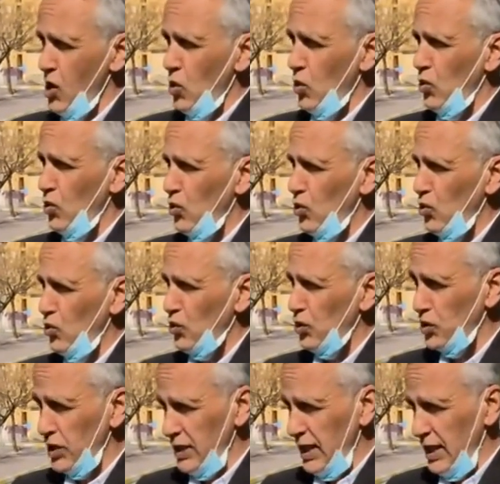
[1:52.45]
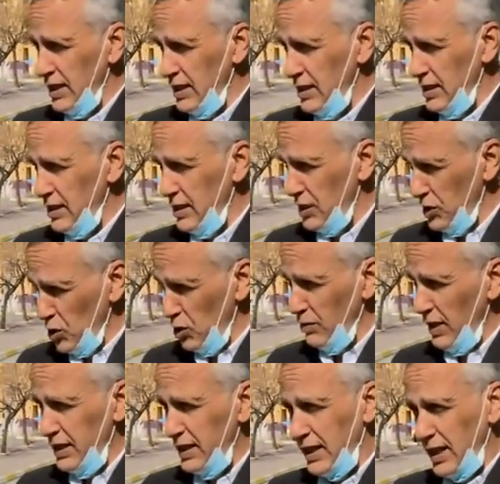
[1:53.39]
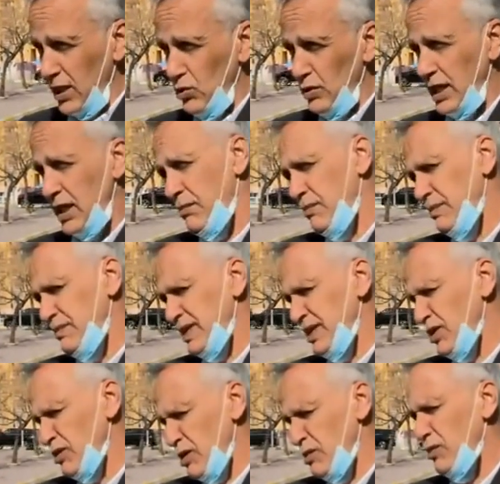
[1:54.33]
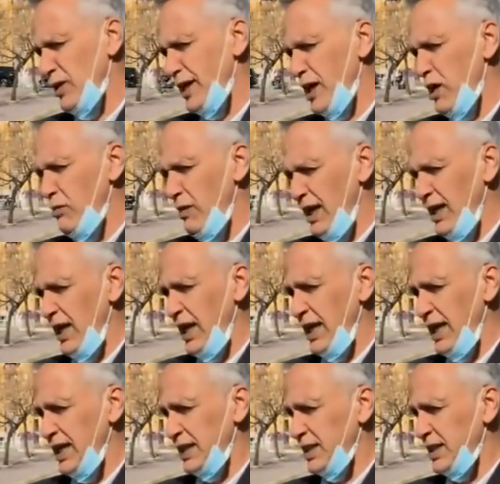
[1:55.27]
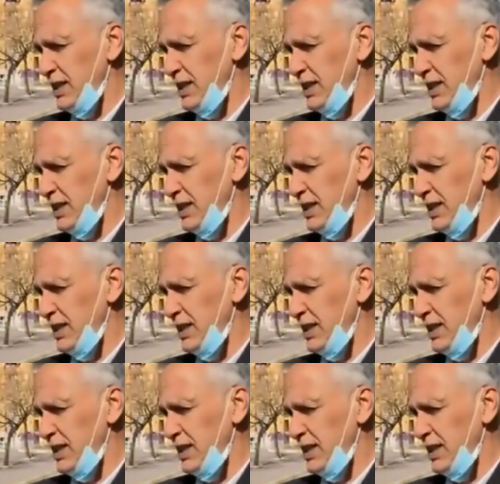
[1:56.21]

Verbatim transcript: ونظن على اليوم يعني كانوا راهم راهم مع العائلات